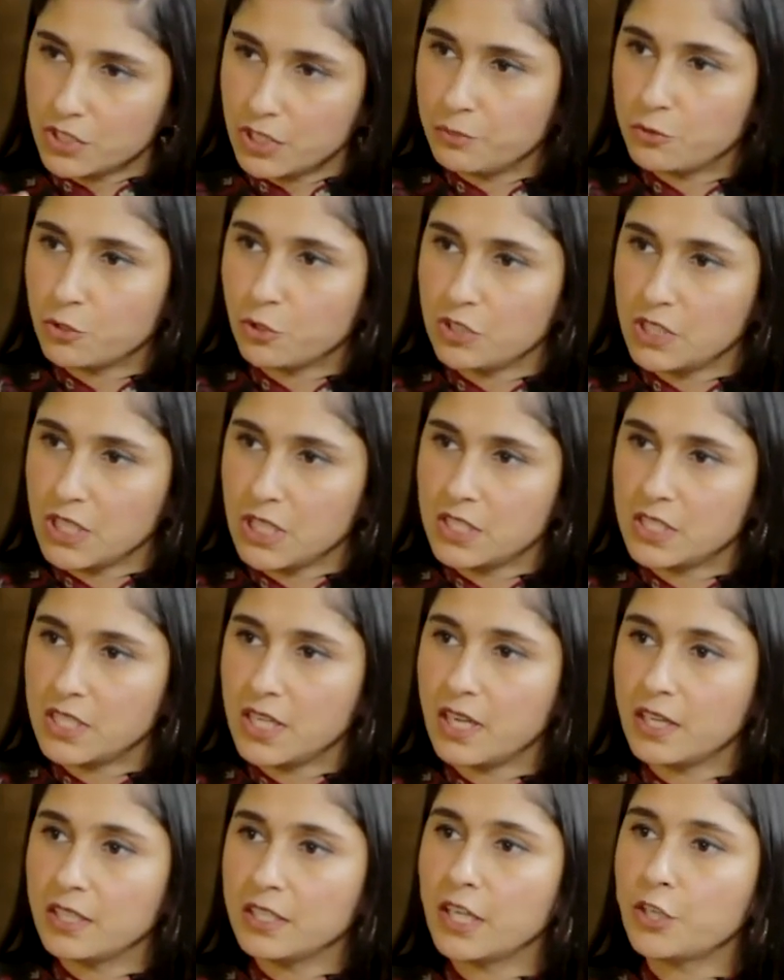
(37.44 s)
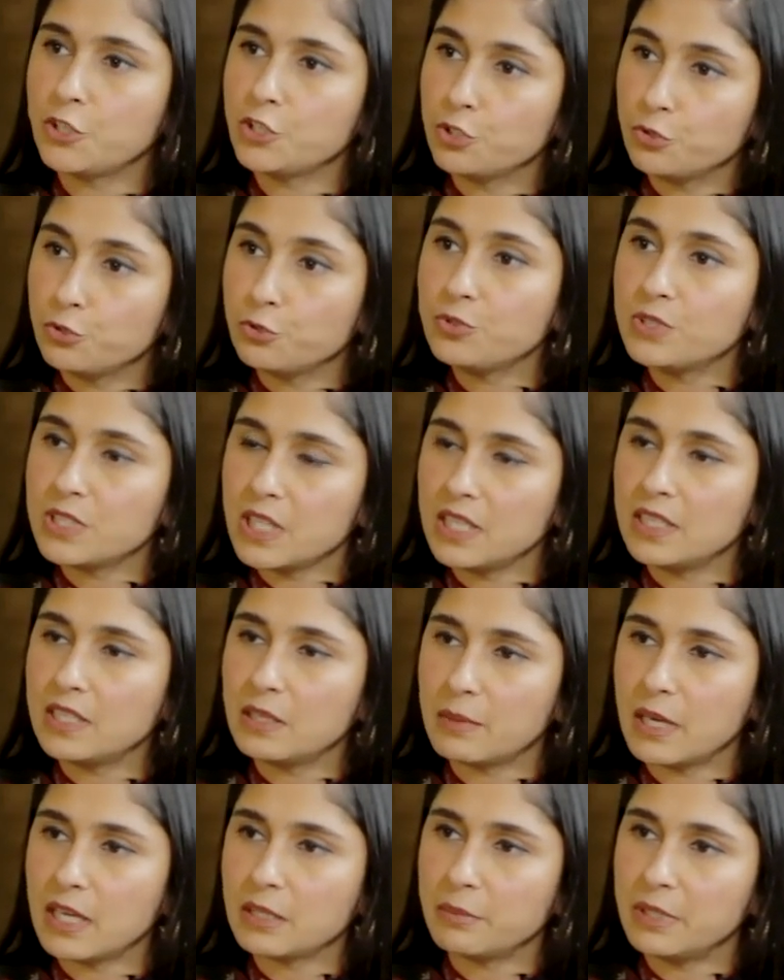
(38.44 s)
स्क्रिप्ट को चेंज किया या शुरू से ही
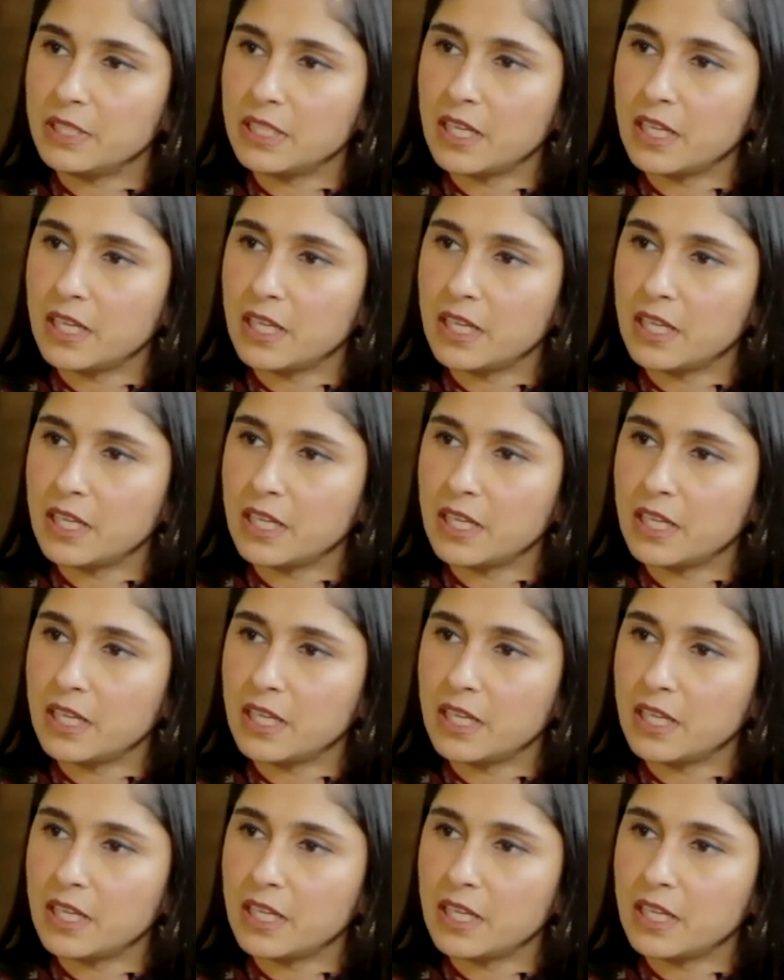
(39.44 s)
दिमाग में